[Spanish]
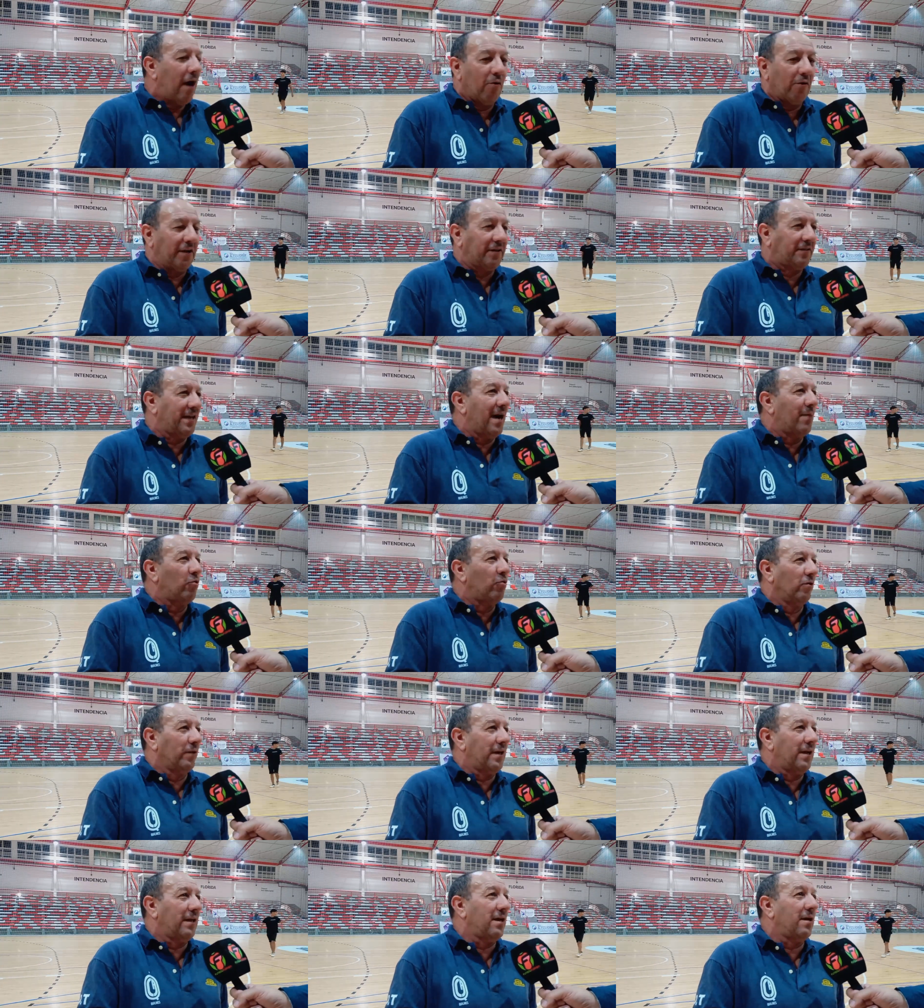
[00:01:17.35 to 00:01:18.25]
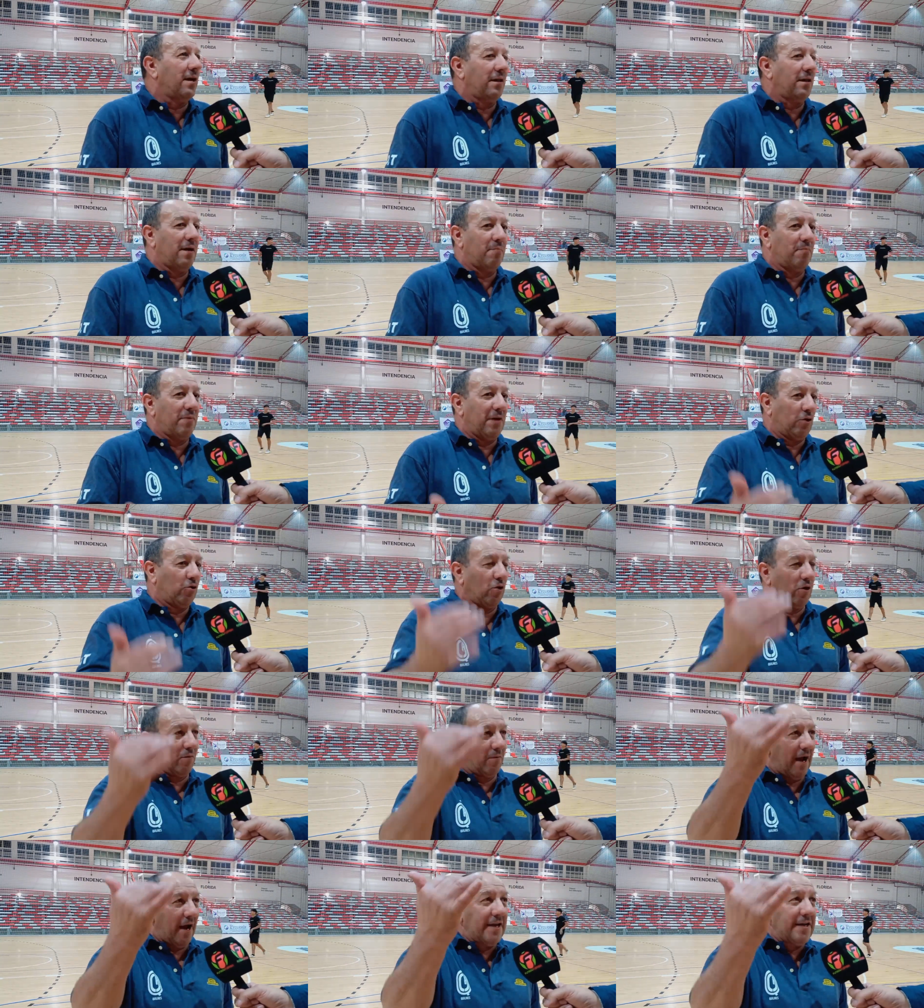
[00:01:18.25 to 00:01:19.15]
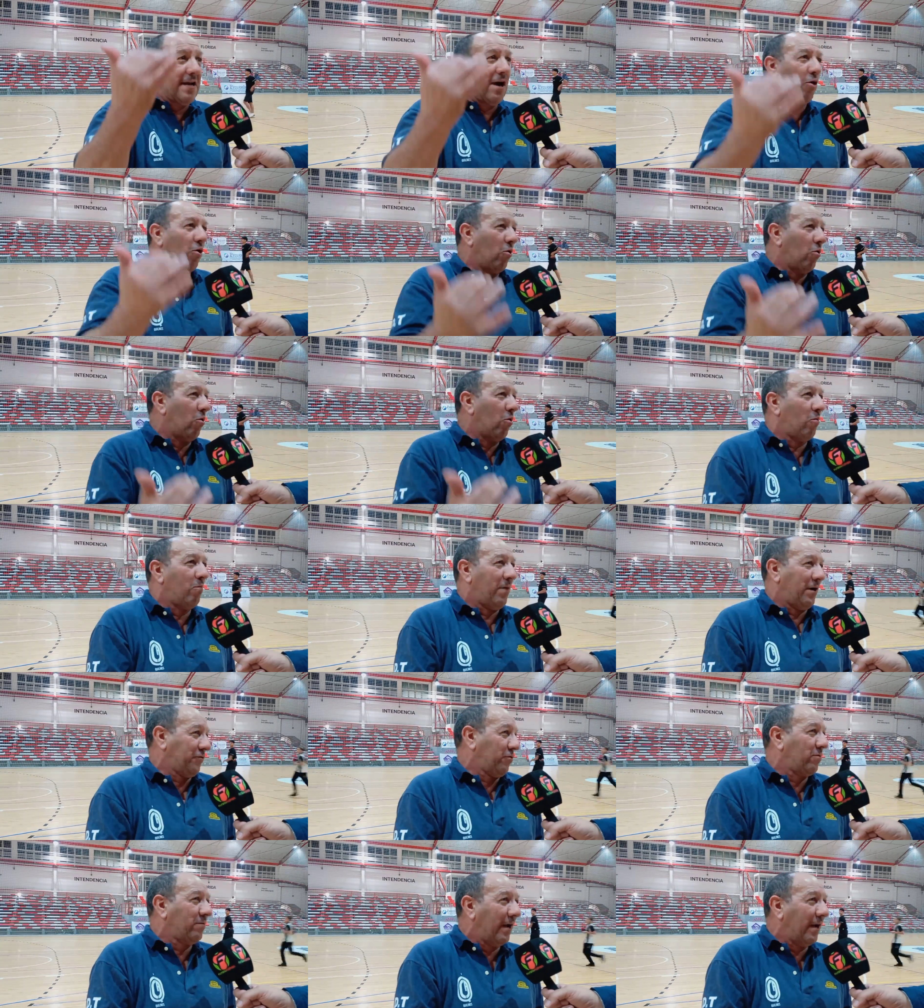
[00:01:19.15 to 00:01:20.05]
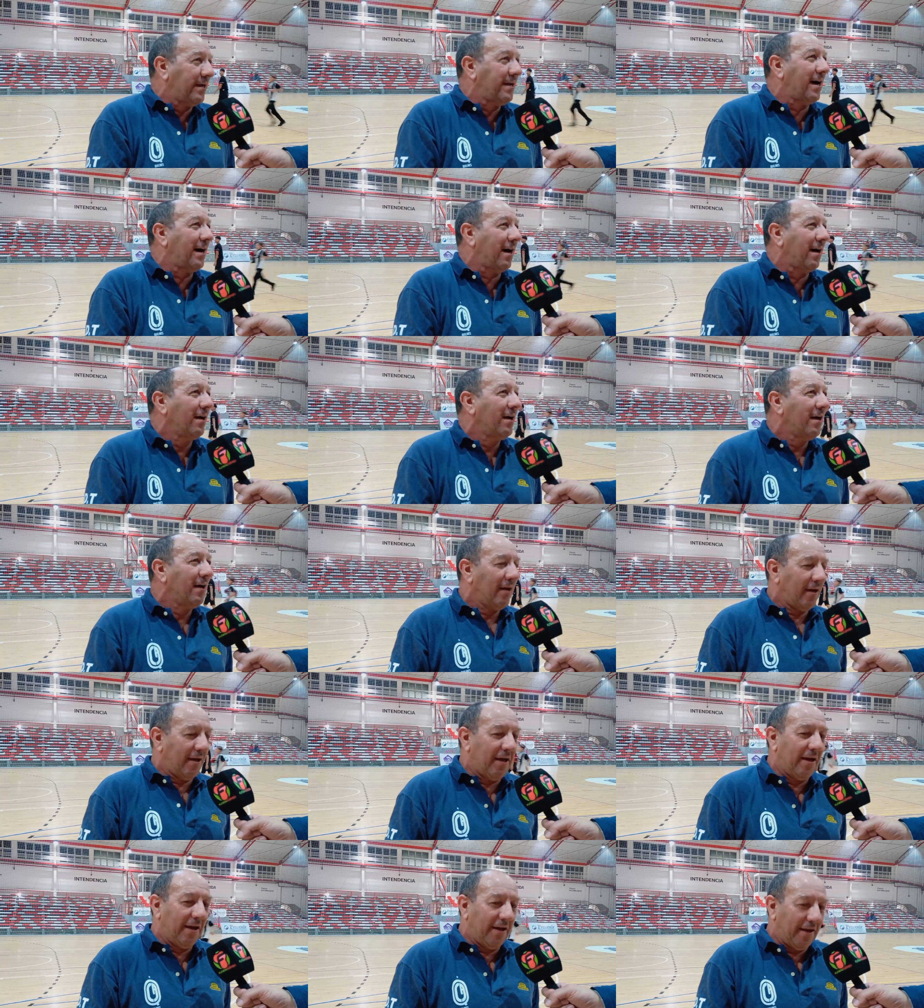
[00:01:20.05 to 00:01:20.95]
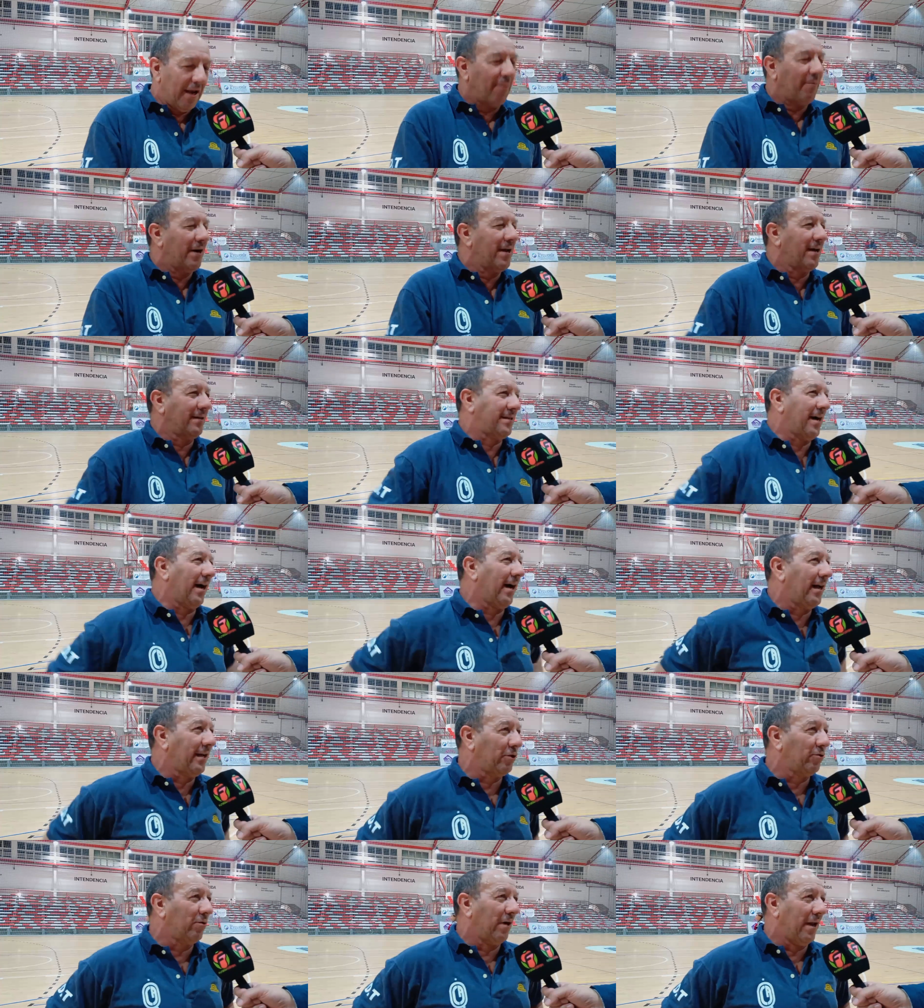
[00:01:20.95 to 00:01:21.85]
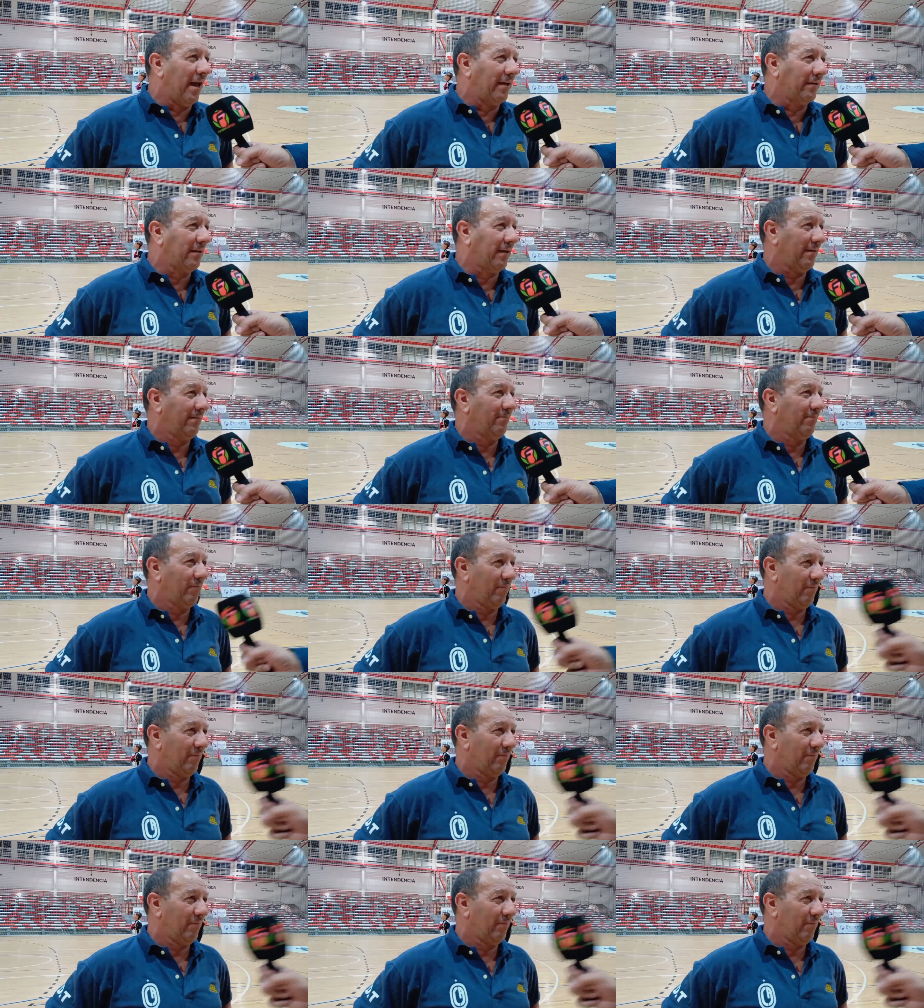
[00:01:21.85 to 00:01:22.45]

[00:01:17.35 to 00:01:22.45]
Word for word: aunque seamos de, mejor valía o mayor valía, eh, es la manera de sacar esto adelante.